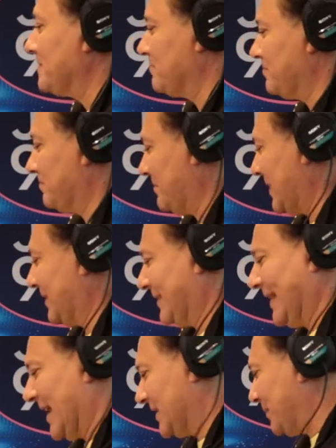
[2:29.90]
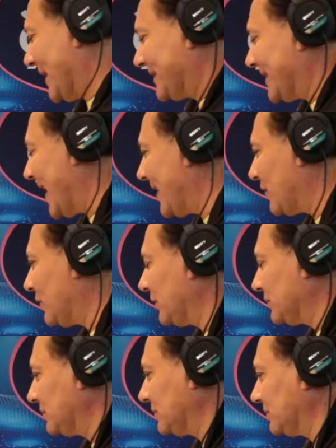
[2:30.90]
Wow,
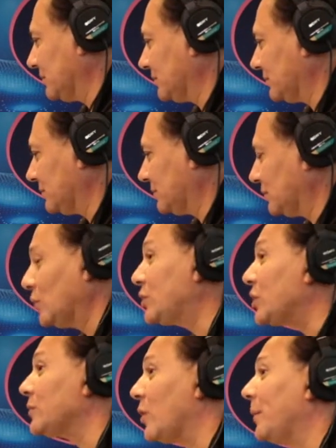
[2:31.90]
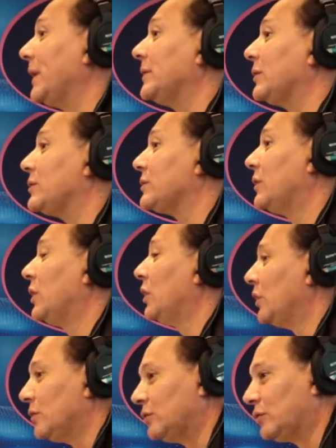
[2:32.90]
traspasaron muchos momentos.
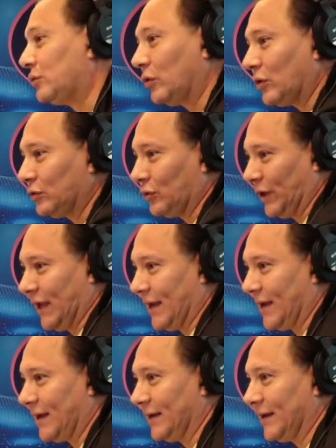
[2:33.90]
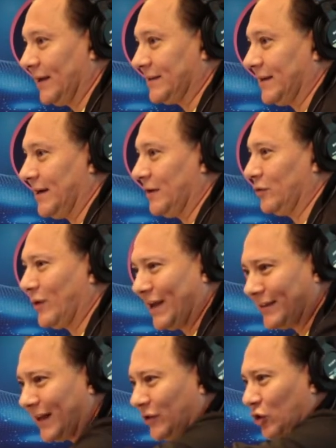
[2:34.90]
Tú con tu niña en el escenario, tú
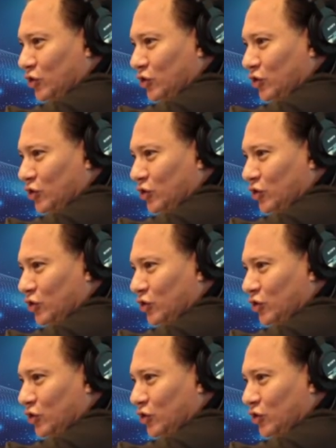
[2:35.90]
cantando